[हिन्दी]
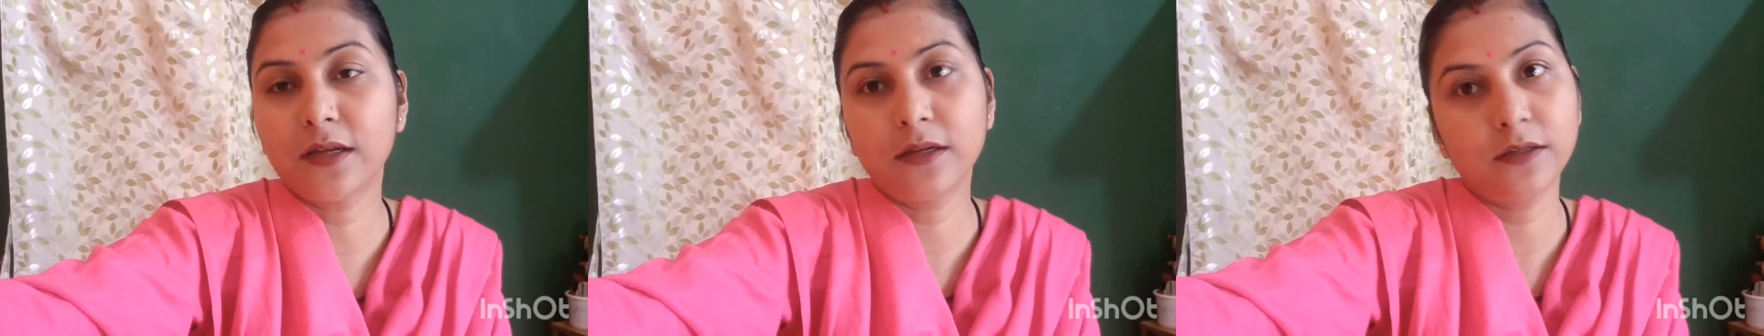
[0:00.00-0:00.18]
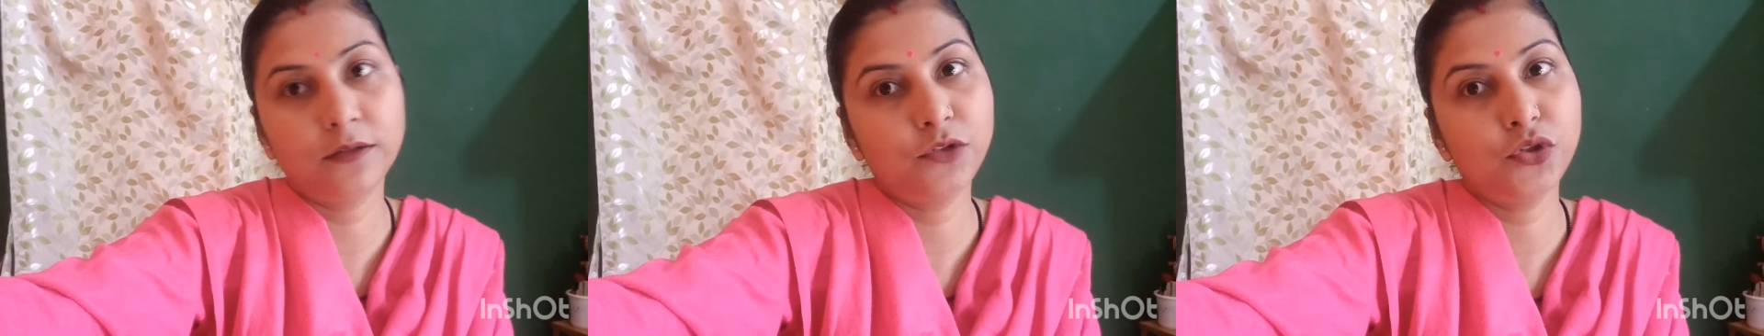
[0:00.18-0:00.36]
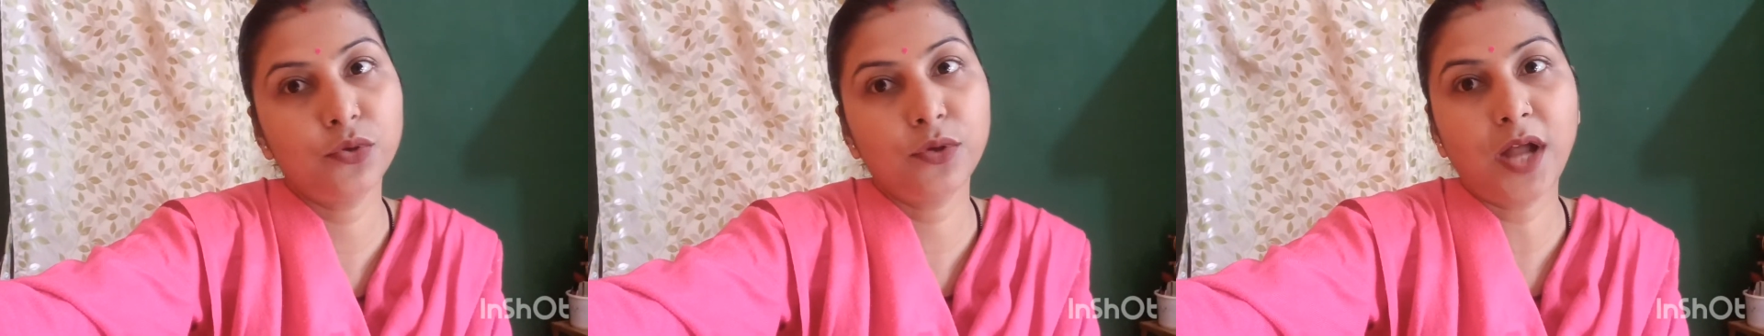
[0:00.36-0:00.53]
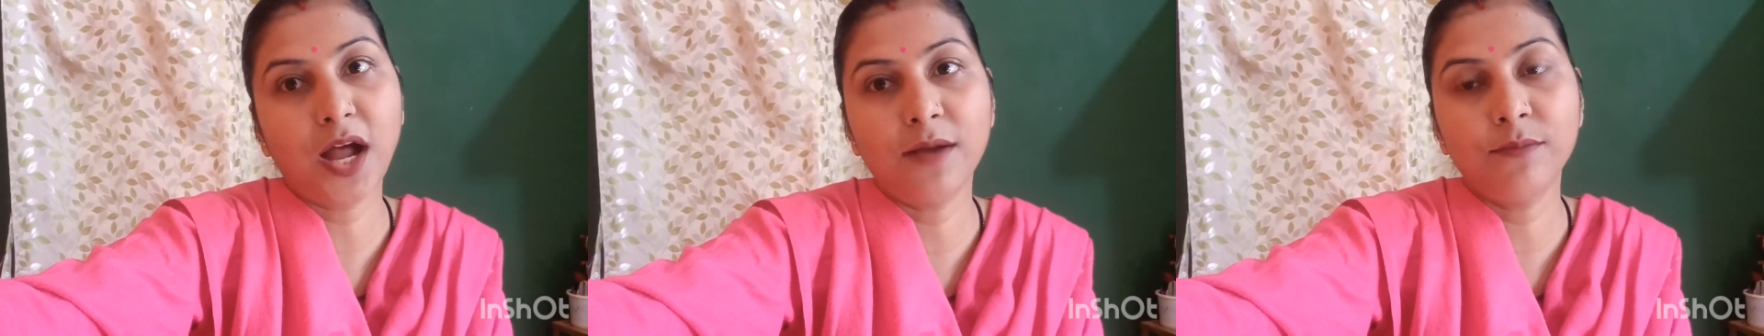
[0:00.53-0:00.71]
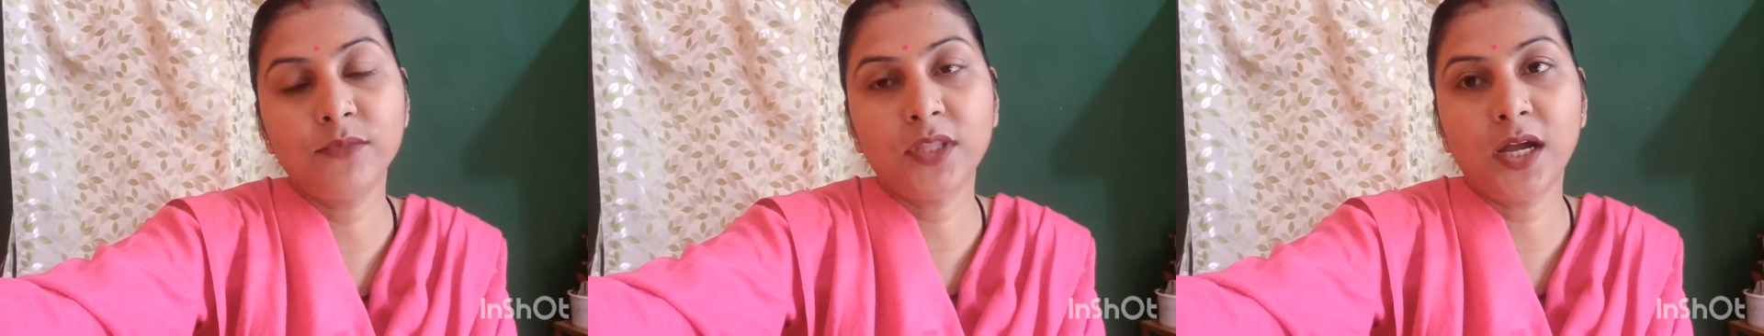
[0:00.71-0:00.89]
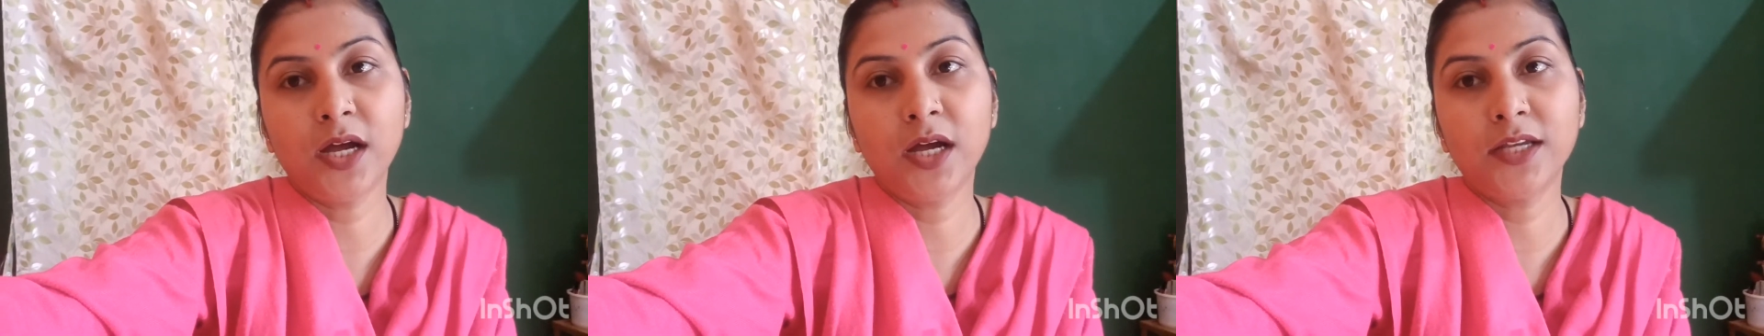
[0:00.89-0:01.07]
जो काम
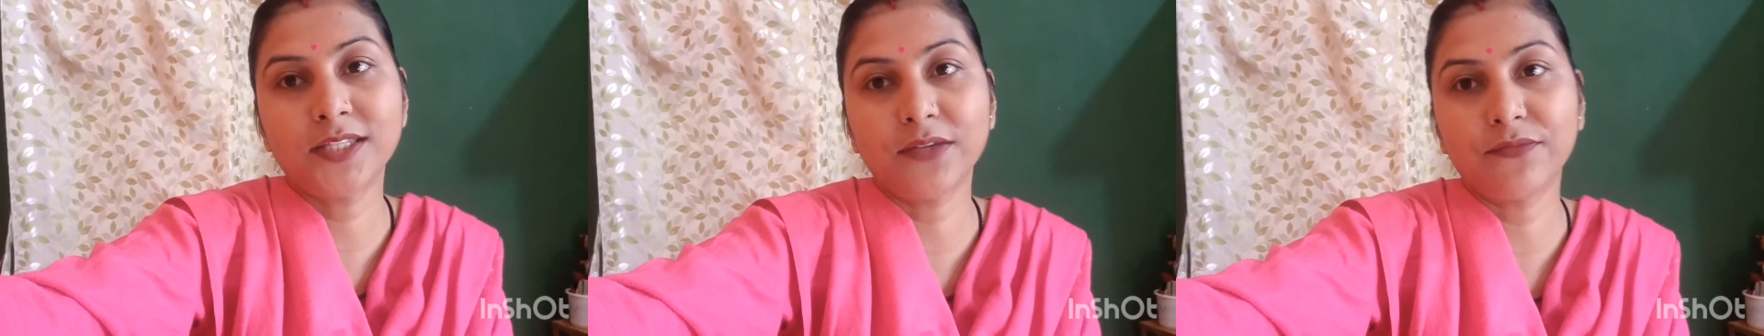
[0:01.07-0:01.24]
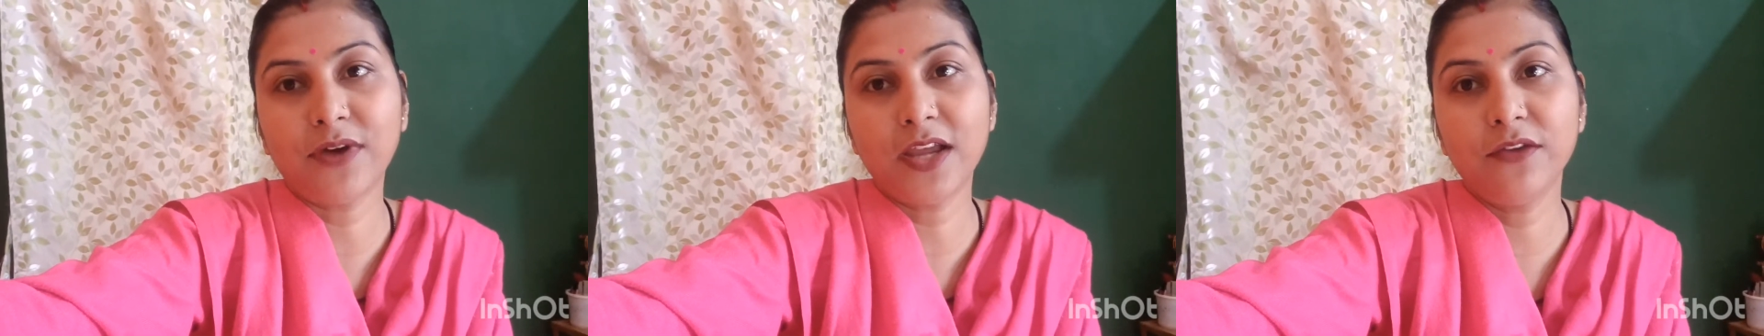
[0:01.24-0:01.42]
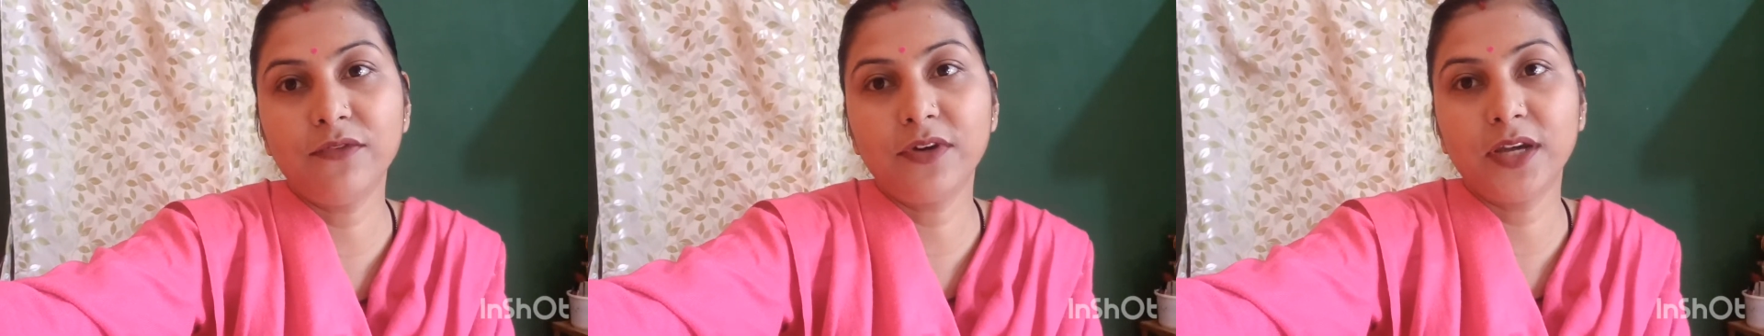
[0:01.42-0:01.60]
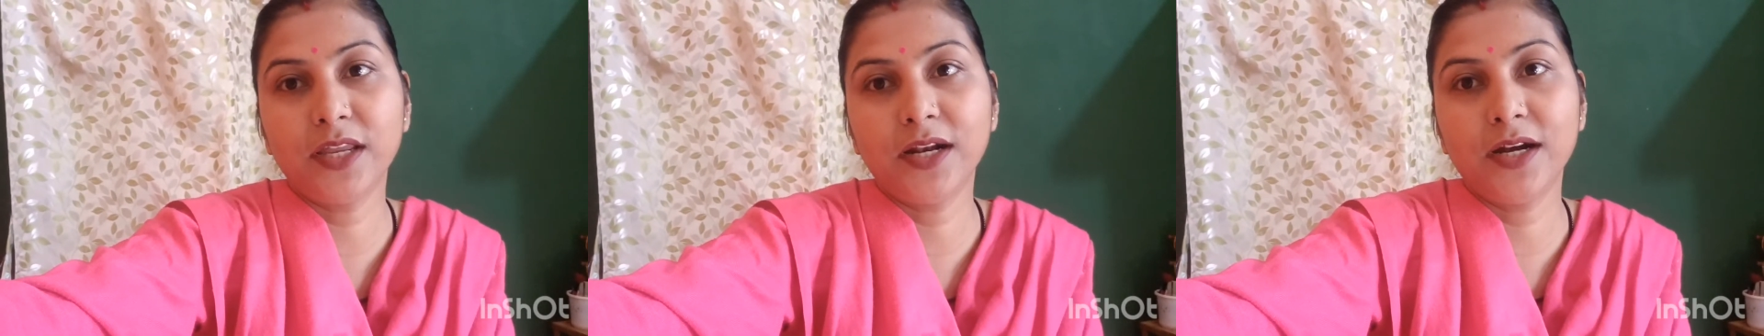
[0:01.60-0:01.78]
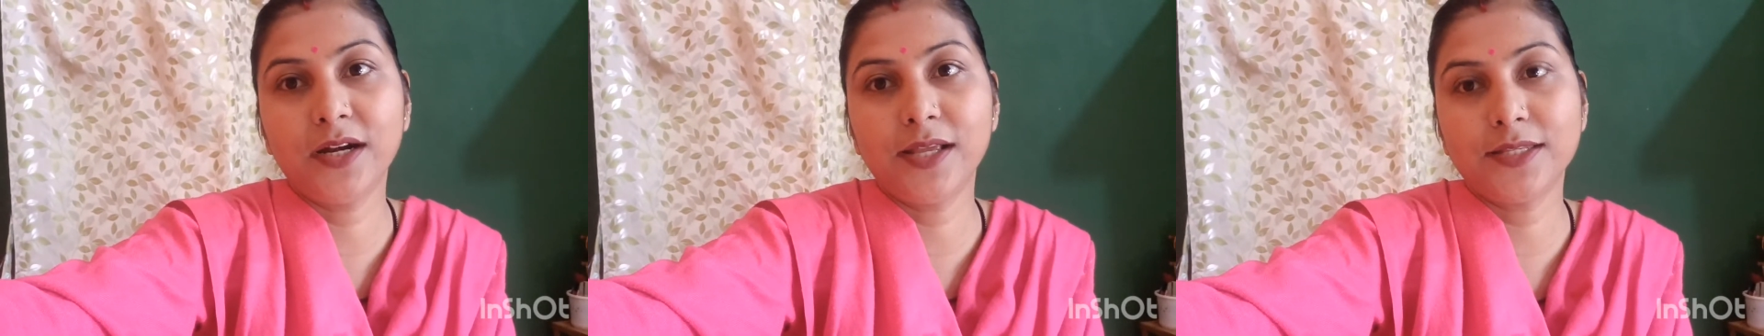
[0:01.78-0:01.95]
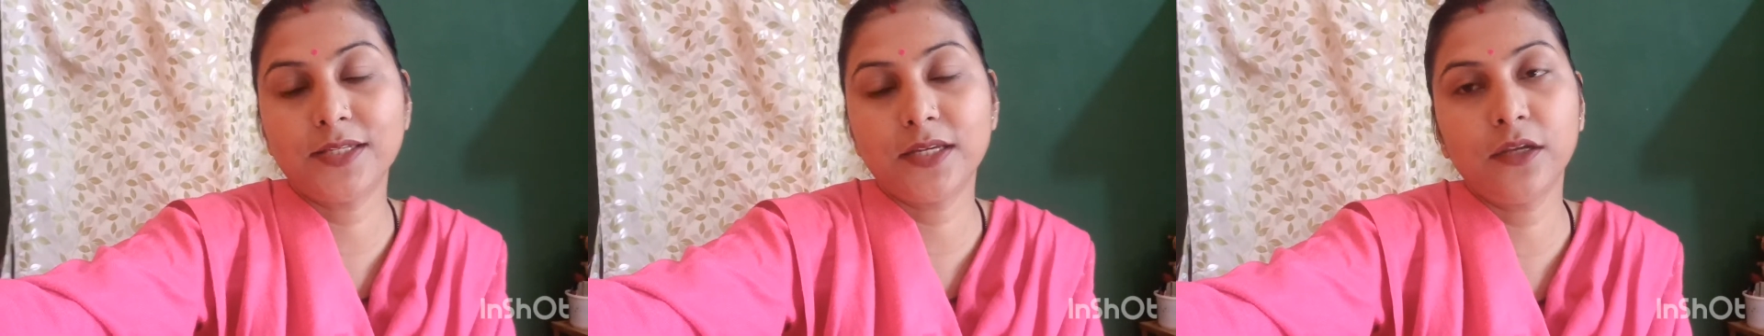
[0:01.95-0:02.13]
था सफाई वगैरह
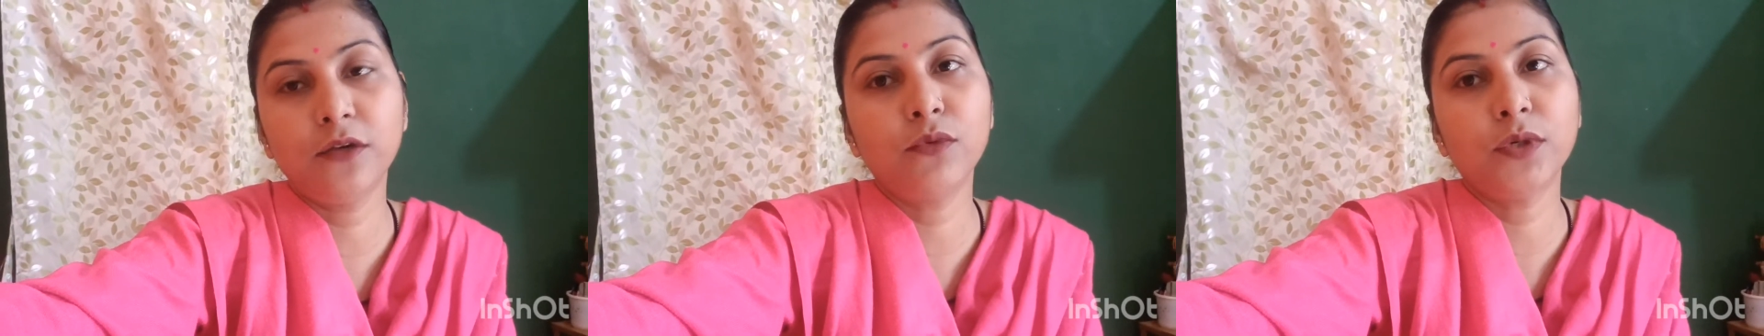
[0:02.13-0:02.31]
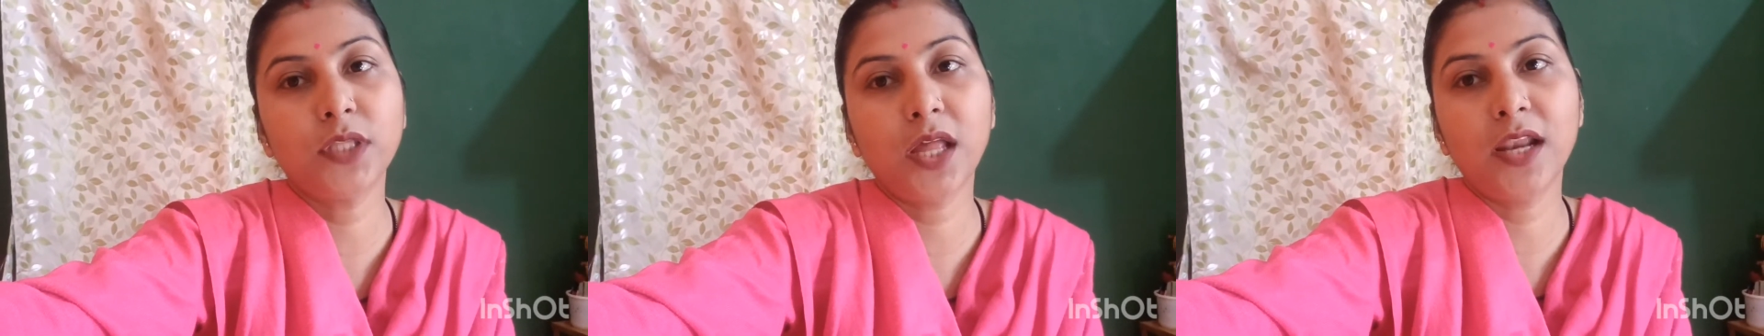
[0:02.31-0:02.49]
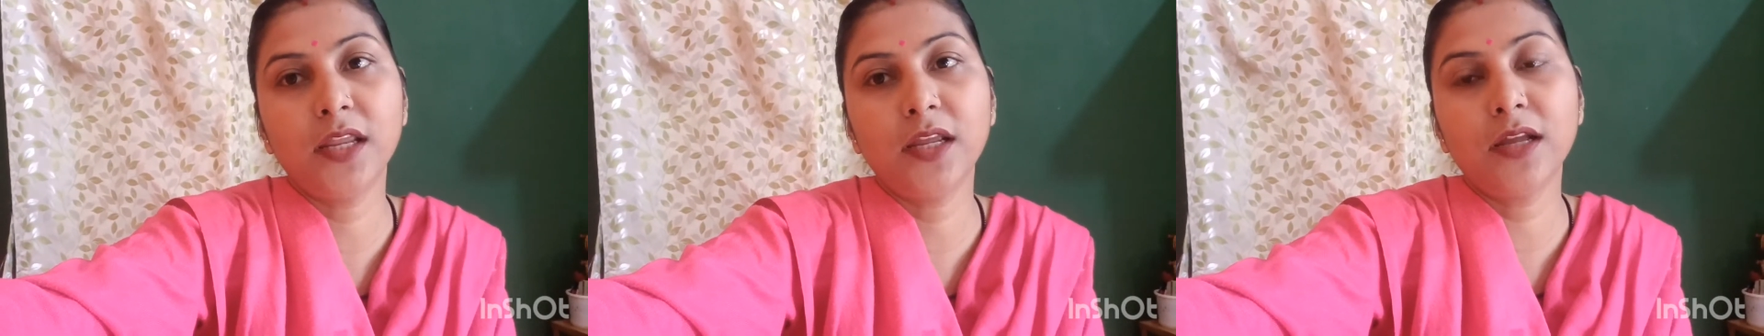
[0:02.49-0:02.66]
डस्टिंग वो सारी